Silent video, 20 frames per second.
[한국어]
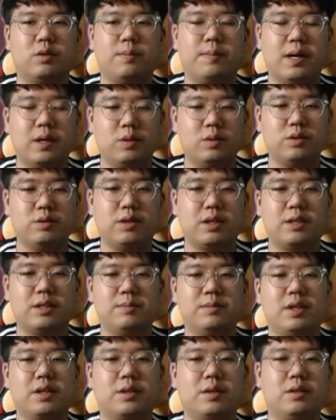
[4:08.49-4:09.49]
파노니와
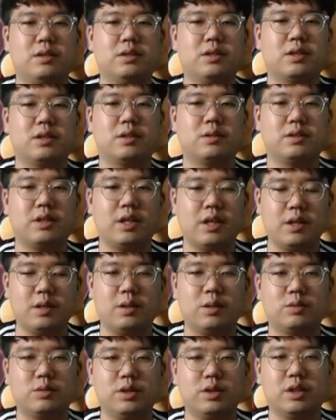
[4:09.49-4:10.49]
김태평을 상대로 때린
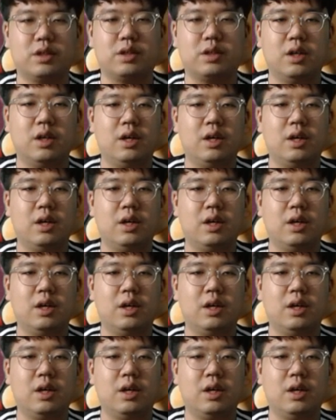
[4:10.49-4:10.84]
거고요.